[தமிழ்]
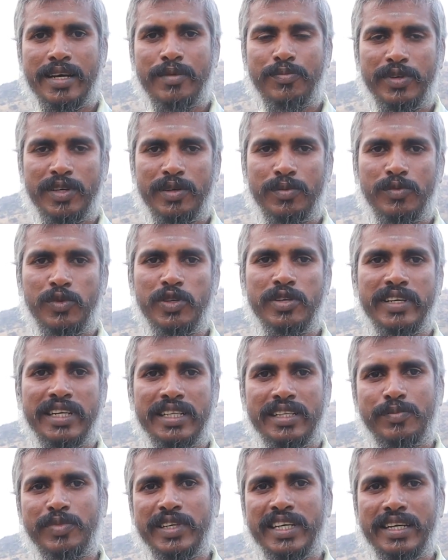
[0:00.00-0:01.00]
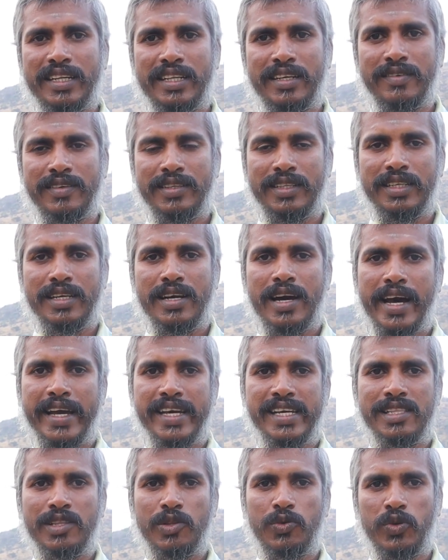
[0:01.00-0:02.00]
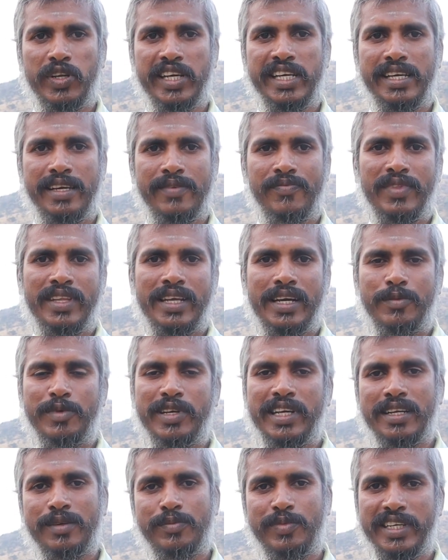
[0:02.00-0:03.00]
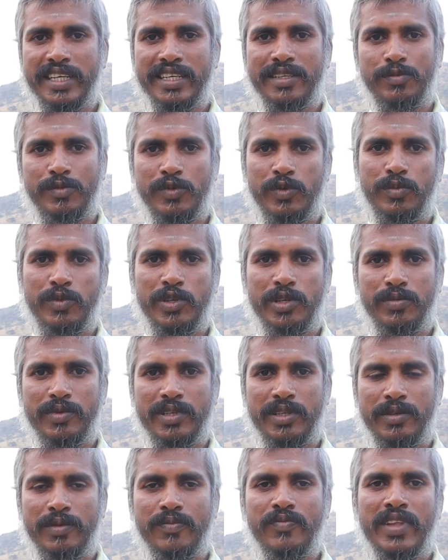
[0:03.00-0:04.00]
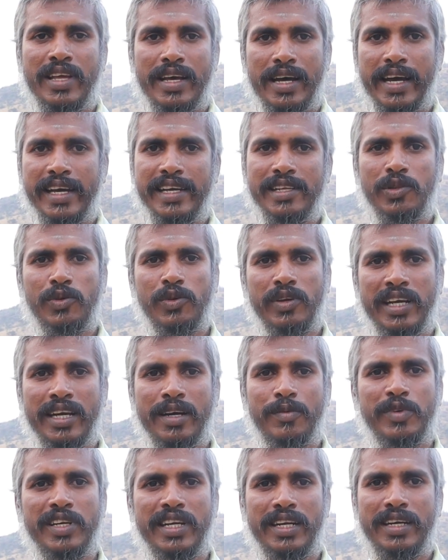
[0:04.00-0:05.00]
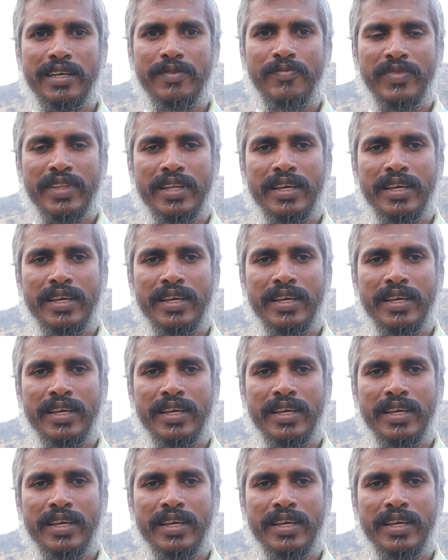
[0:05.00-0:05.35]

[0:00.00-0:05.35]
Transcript: அப்போ முடிவெடுத்த பெயர் தான் வந்து ஐந்துணை அப்படிங்கிற பெயர் முடிவு பண்ணோம் ஐந்துணை அப்படின்னா